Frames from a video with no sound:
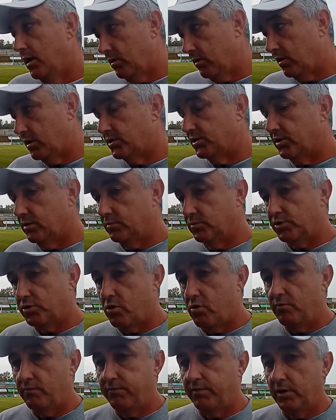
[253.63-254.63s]
Nós estamos
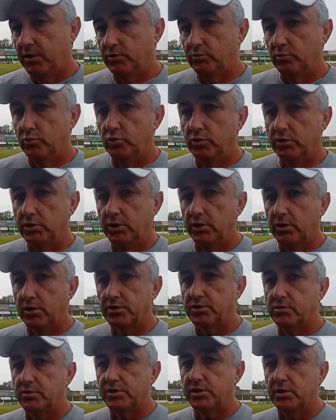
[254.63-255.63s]
confiando muito e
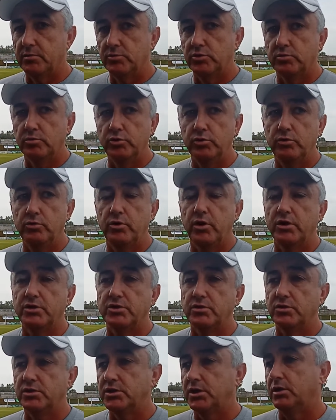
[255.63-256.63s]
nós gostamos muito do
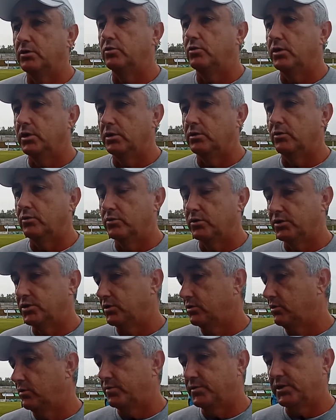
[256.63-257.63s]
nosso torcedor. Então o
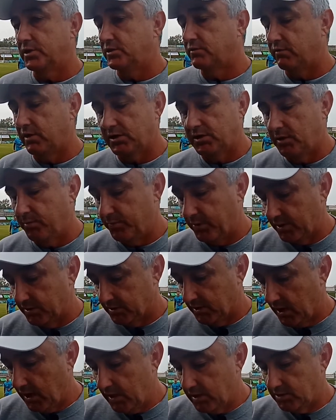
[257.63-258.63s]
torcedor precisa se fazer
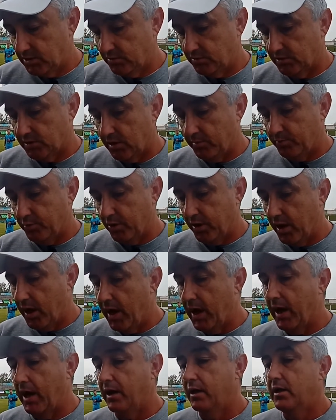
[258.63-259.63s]
presente, nos
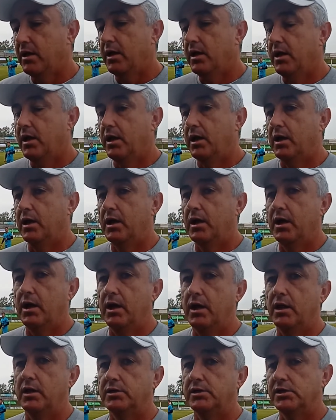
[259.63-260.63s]
apoiar.
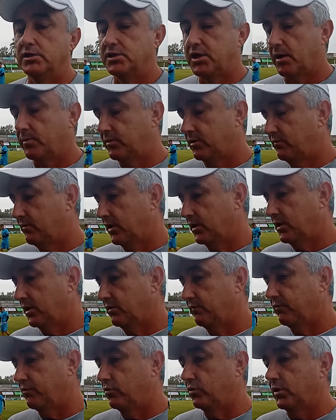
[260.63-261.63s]
É, a gente sabe que vai
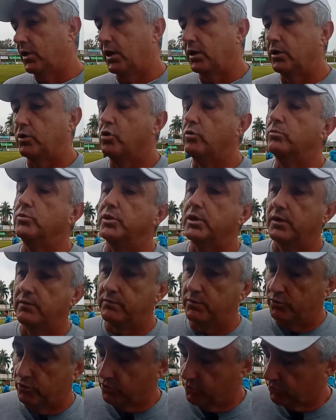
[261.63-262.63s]
ter dificuldade, como
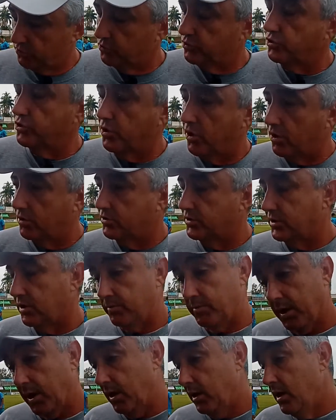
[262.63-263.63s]
teve nos outros jogos
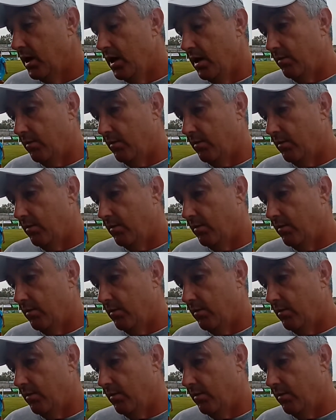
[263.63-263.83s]
também,